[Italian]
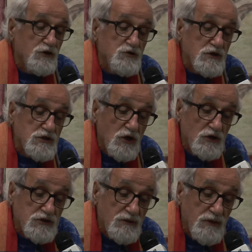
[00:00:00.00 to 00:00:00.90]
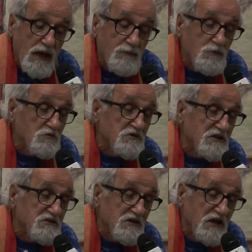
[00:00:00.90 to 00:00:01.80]
Cioè se oggi abbiamo
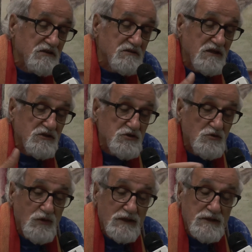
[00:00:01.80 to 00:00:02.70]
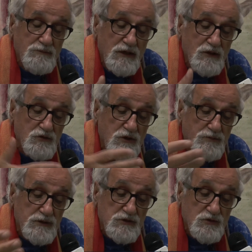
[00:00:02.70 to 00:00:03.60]
dai 30 ai 50 milioni di
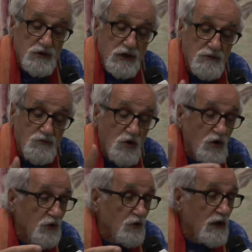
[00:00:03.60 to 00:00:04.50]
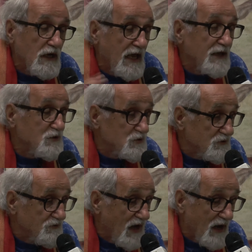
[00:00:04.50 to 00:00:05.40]
persone che muoiono all'anno di
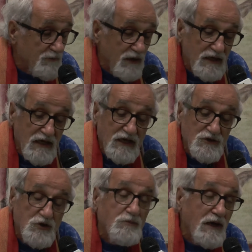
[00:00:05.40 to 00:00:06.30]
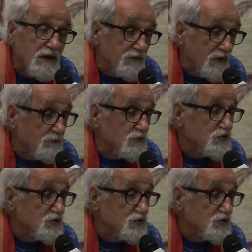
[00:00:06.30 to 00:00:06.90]
fame, domani avremo